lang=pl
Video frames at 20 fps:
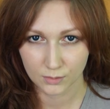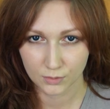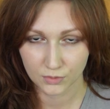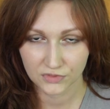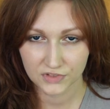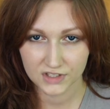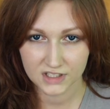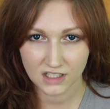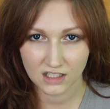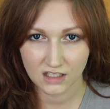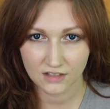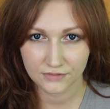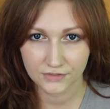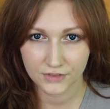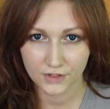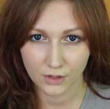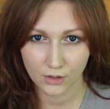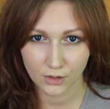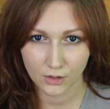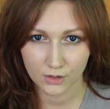Mówi się
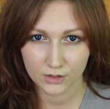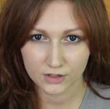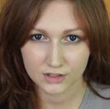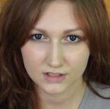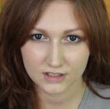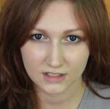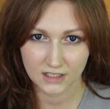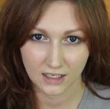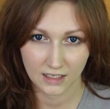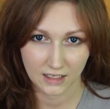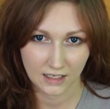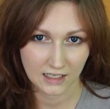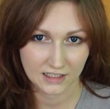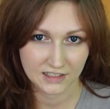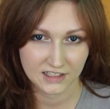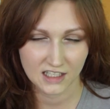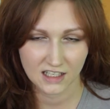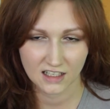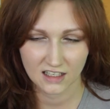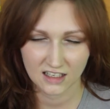lewiosa, a nie